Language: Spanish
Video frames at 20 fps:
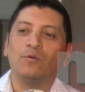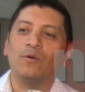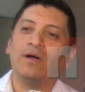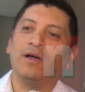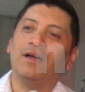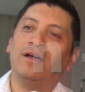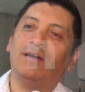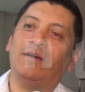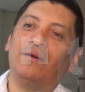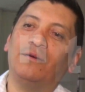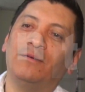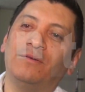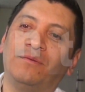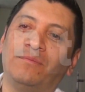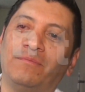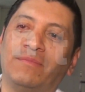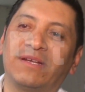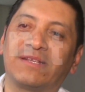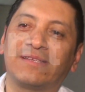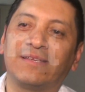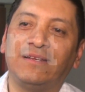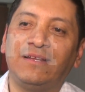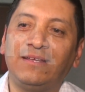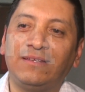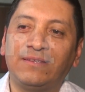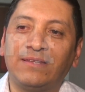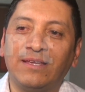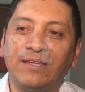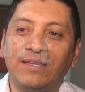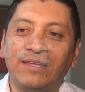Wow,
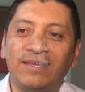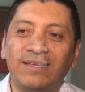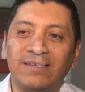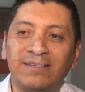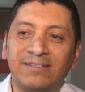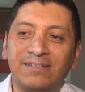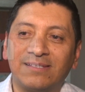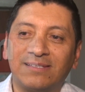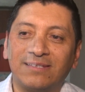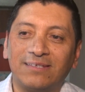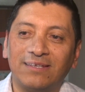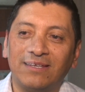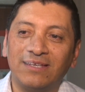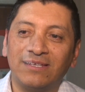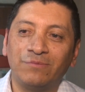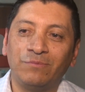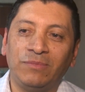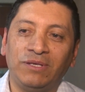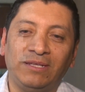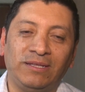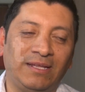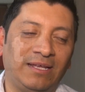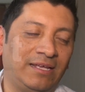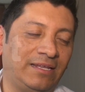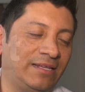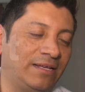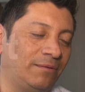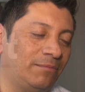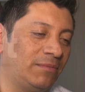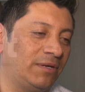Marcelita es, es mi
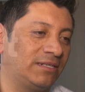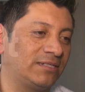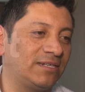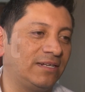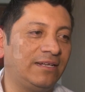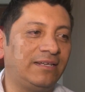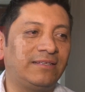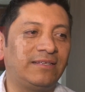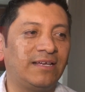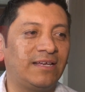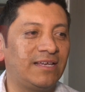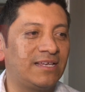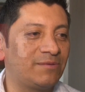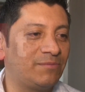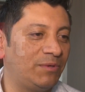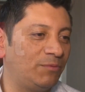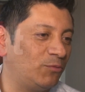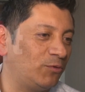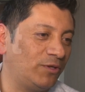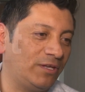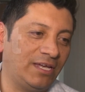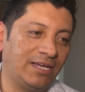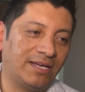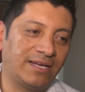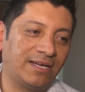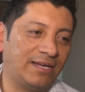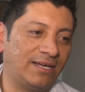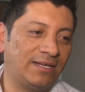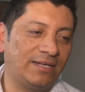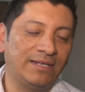nena, Marcelita es mi
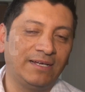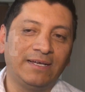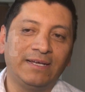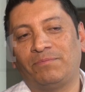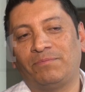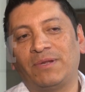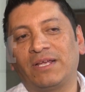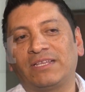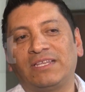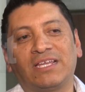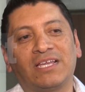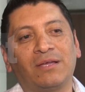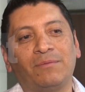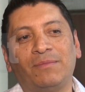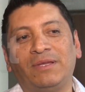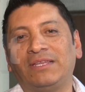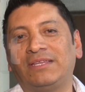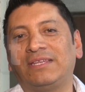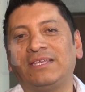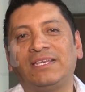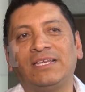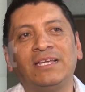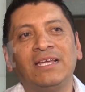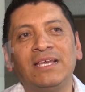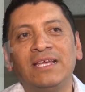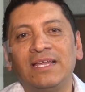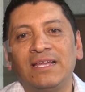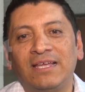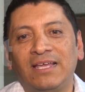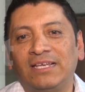muñeca. Prácticamente
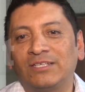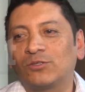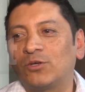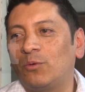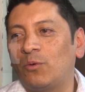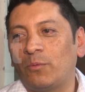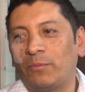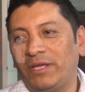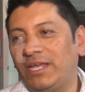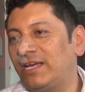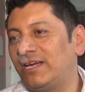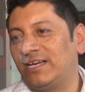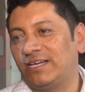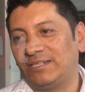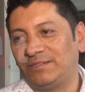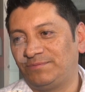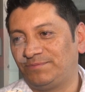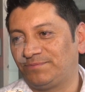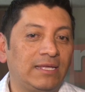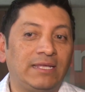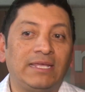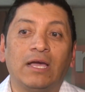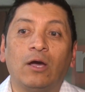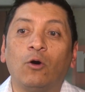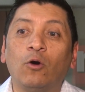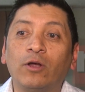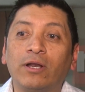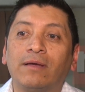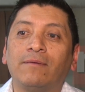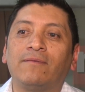es como mi hija. Y
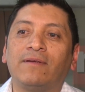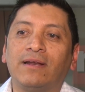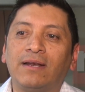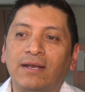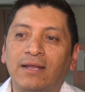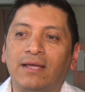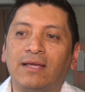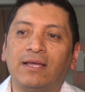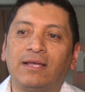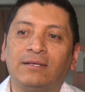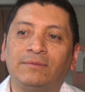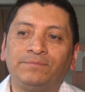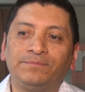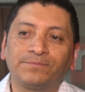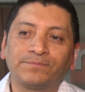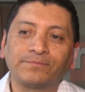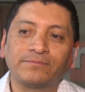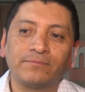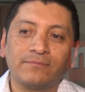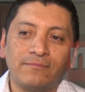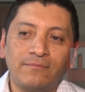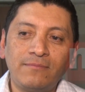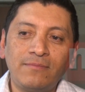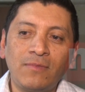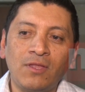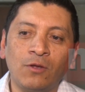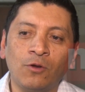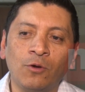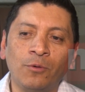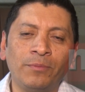ahora verla
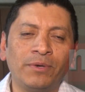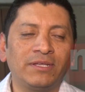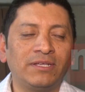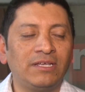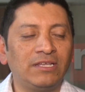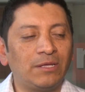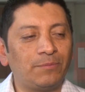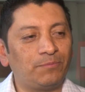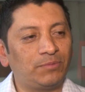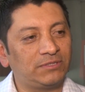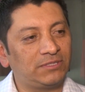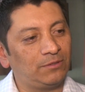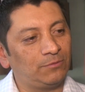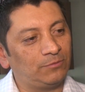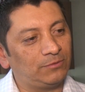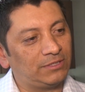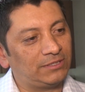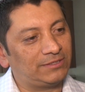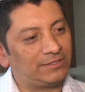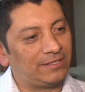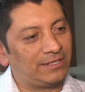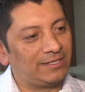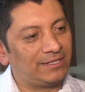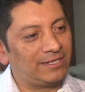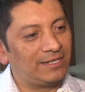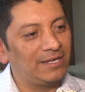convertida pues en una estrella.